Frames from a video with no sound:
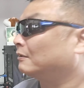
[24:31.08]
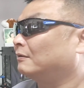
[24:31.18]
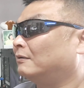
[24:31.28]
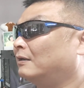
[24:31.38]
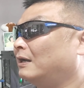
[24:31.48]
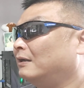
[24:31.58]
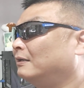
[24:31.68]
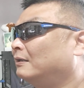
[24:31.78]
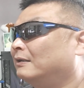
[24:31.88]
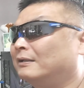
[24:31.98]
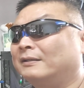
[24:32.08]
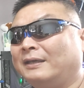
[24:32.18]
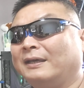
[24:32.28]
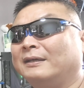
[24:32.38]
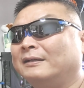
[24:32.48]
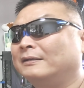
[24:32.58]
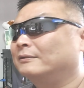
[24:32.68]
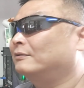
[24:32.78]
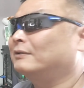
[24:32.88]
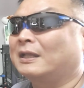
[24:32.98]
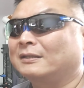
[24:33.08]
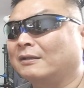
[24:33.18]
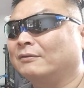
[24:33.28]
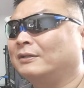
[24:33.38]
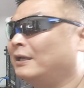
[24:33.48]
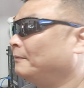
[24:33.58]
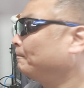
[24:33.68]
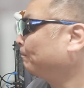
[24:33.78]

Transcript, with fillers: そのねどうなんだろうね